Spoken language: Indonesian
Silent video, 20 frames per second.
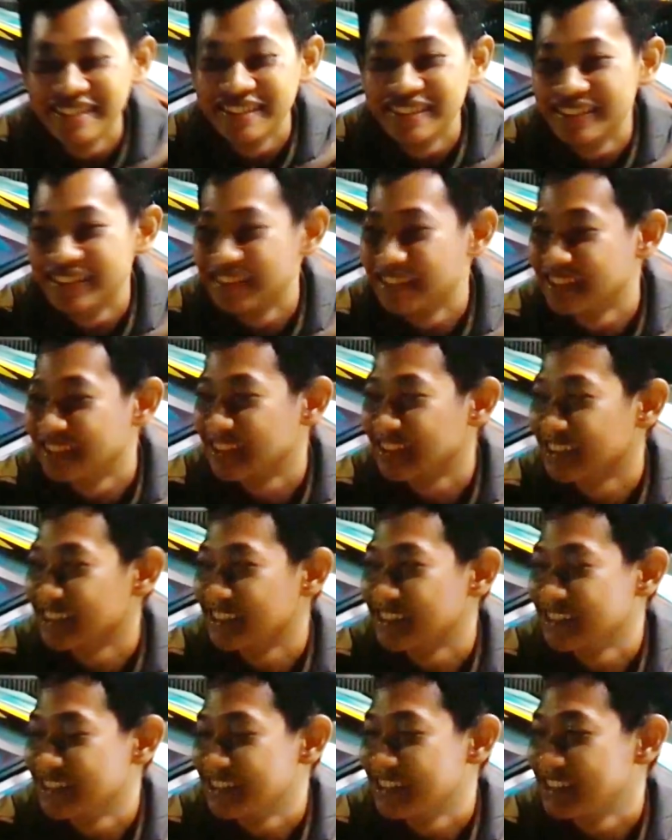Blue Garage,
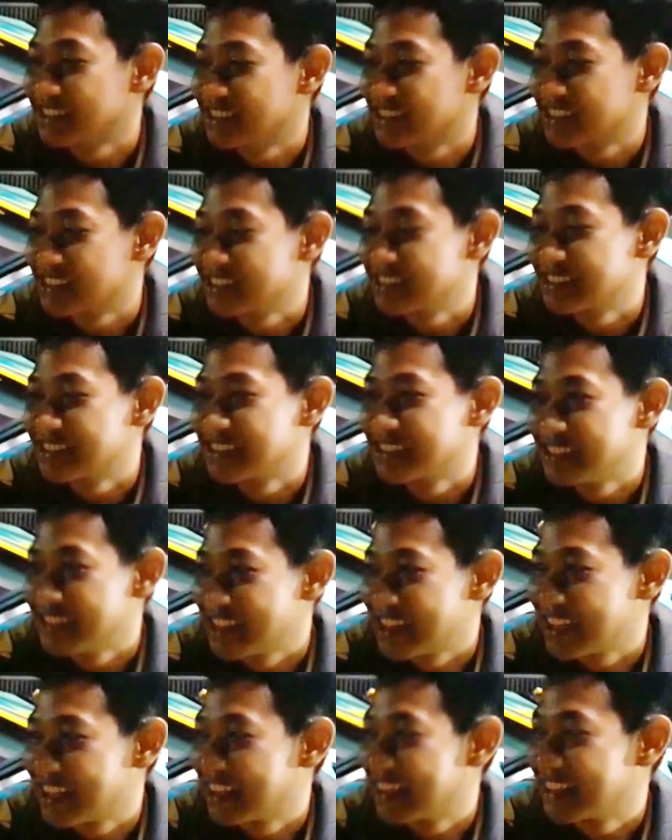Blue Garage ya.
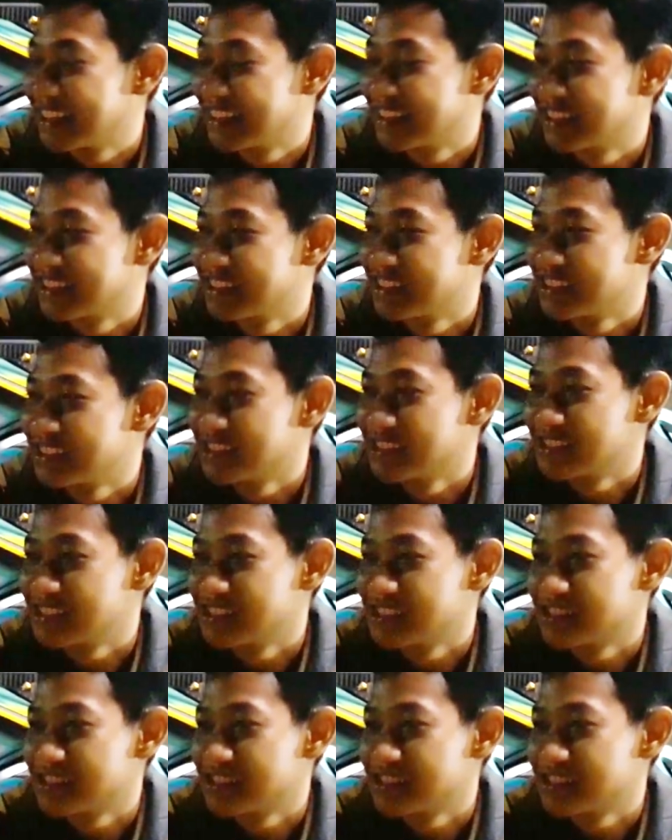Iya. Terus apa lagi?